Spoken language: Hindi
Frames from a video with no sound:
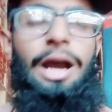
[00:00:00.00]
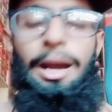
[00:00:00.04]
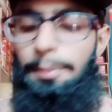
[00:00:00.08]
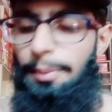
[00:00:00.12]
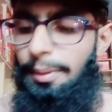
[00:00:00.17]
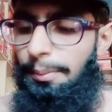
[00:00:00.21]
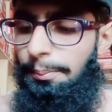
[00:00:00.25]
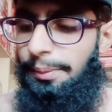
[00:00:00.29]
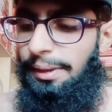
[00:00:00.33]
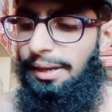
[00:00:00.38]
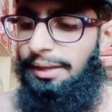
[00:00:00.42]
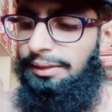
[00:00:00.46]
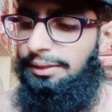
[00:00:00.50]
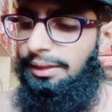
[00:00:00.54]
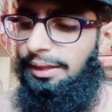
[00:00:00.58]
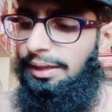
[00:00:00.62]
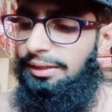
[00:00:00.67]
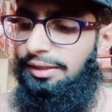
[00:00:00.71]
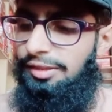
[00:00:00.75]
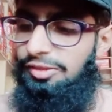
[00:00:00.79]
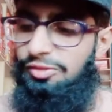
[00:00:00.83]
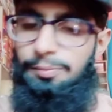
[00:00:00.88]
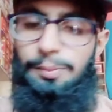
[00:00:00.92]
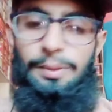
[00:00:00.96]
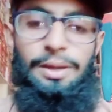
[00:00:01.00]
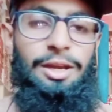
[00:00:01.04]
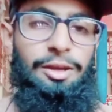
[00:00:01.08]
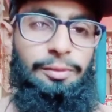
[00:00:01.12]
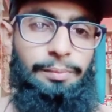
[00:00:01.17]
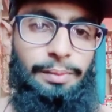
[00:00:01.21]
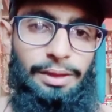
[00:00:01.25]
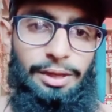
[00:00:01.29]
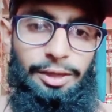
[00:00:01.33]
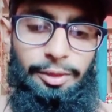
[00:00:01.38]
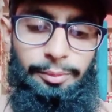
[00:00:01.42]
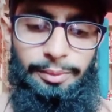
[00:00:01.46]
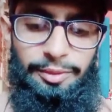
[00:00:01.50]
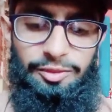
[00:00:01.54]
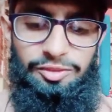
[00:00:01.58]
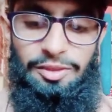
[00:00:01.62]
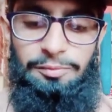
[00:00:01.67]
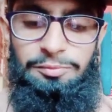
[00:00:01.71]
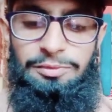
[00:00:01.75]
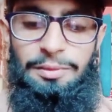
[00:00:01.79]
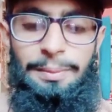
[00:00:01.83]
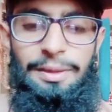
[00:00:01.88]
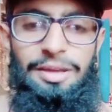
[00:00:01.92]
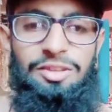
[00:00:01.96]
अब हम बात कर रहे थे स्पार्क प्लग
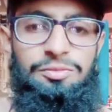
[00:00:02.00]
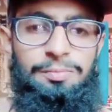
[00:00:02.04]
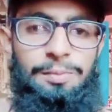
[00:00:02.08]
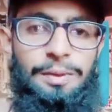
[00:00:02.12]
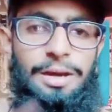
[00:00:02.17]
सबसे पहले